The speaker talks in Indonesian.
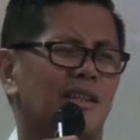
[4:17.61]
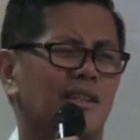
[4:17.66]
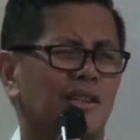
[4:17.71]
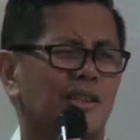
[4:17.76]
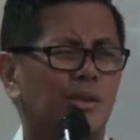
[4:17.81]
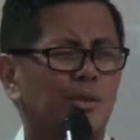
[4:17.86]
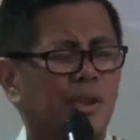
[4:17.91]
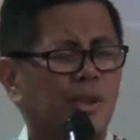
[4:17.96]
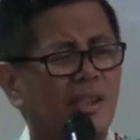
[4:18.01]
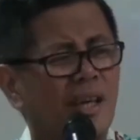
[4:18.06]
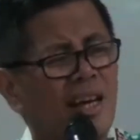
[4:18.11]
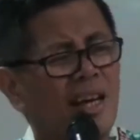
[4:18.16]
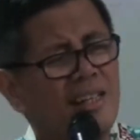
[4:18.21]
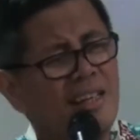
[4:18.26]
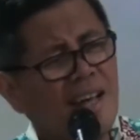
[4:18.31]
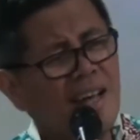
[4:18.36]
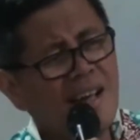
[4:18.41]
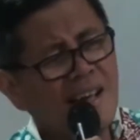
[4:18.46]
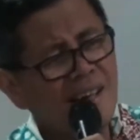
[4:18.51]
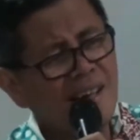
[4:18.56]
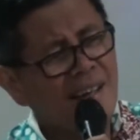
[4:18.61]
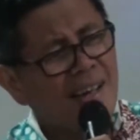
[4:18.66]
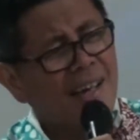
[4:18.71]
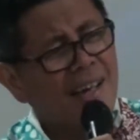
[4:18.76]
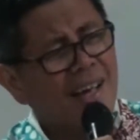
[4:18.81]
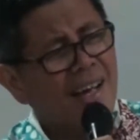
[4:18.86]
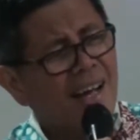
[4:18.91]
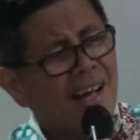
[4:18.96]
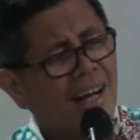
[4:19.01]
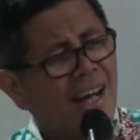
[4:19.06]
Susahnya
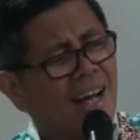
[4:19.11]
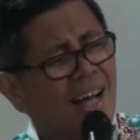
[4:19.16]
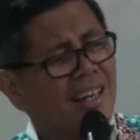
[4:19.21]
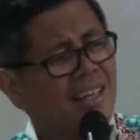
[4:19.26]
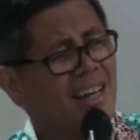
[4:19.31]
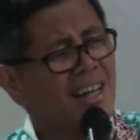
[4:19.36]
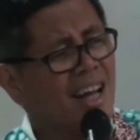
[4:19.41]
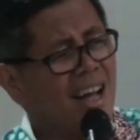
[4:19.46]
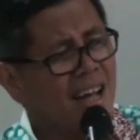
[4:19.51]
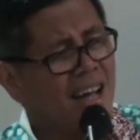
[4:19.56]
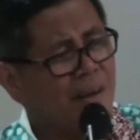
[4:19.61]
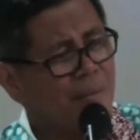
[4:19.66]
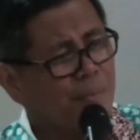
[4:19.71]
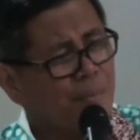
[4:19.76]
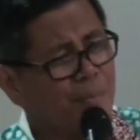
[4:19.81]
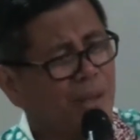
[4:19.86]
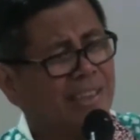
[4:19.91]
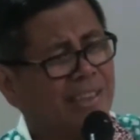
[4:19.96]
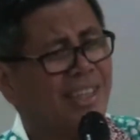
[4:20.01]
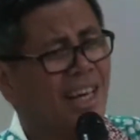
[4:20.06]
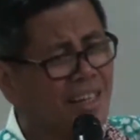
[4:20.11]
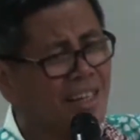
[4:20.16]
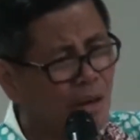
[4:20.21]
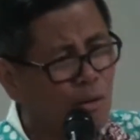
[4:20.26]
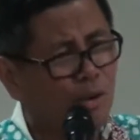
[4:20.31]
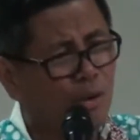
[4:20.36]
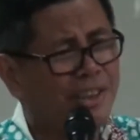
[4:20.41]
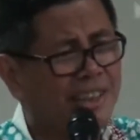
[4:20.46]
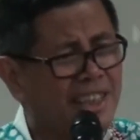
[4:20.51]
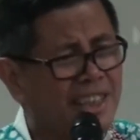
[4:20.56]
karena pasti ada
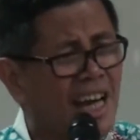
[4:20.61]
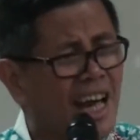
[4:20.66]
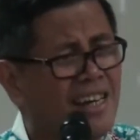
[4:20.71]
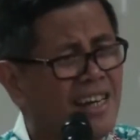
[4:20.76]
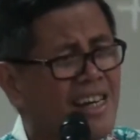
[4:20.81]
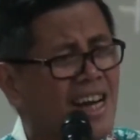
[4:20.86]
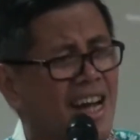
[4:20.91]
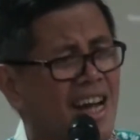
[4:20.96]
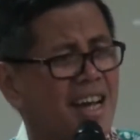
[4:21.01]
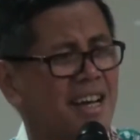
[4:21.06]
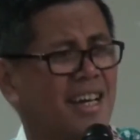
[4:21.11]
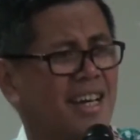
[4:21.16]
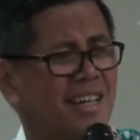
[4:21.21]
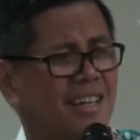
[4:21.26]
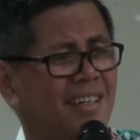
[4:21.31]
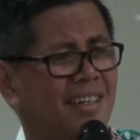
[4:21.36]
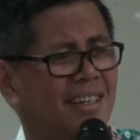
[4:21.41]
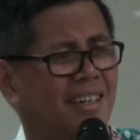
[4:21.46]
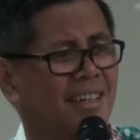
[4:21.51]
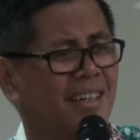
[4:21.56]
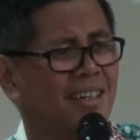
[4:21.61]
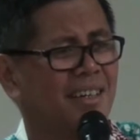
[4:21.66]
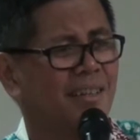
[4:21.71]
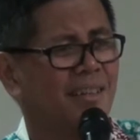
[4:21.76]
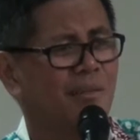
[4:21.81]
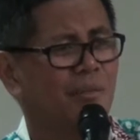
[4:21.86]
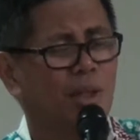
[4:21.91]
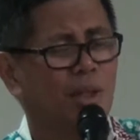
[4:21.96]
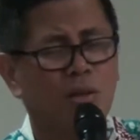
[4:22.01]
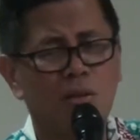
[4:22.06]
ujiannya.
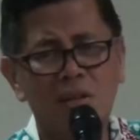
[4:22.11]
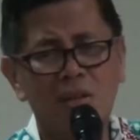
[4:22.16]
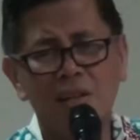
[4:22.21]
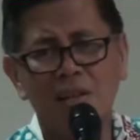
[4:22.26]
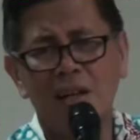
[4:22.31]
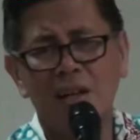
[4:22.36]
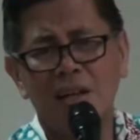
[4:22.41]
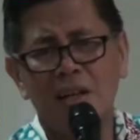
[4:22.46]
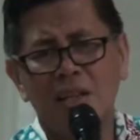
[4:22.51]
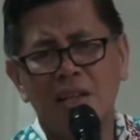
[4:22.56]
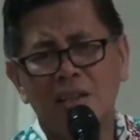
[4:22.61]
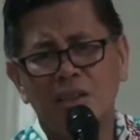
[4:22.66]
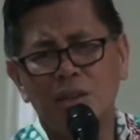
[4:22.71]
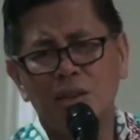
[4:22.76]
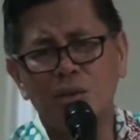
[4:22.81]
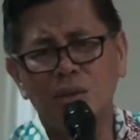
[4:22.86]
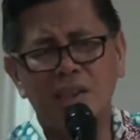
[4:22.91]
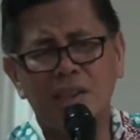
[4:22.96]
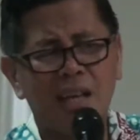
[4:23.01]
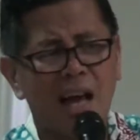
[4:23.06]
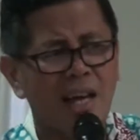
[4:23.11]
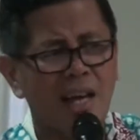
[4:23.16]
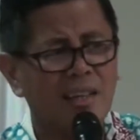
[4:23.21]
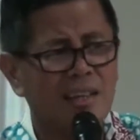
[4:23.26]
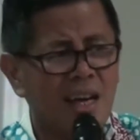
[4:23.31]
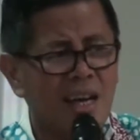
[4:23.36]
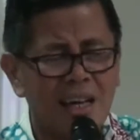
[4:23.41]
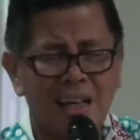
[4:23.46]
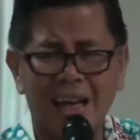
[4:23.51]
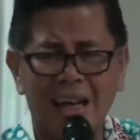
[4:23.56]
Betul?
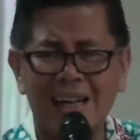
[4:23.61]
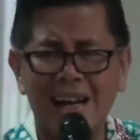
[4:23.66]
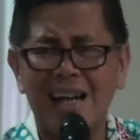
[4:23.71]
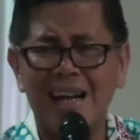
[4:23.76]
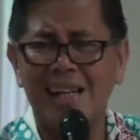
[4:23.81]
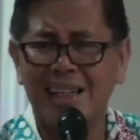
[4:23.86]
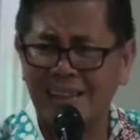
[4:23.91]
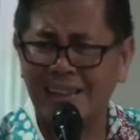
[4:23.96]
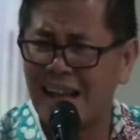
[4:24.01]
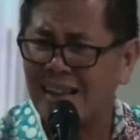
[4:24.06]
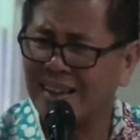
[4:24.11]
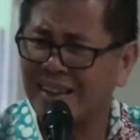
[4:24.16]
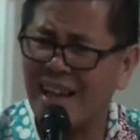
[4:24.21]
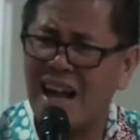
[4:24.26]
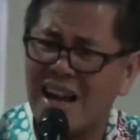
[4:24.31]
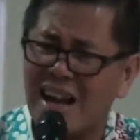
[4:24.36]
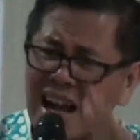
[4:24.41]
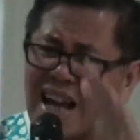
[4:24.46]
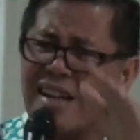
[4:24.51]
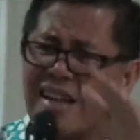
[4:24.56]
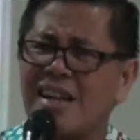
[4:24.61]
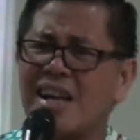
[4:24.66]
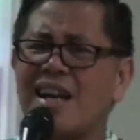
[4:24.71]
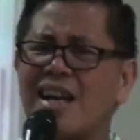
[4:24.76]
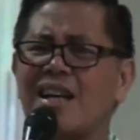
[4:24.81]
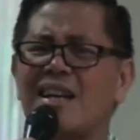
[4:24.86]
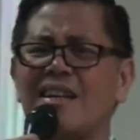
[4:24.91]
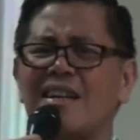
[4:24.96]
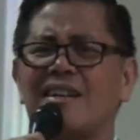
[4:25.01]
Susahnya karena ada tantangannya.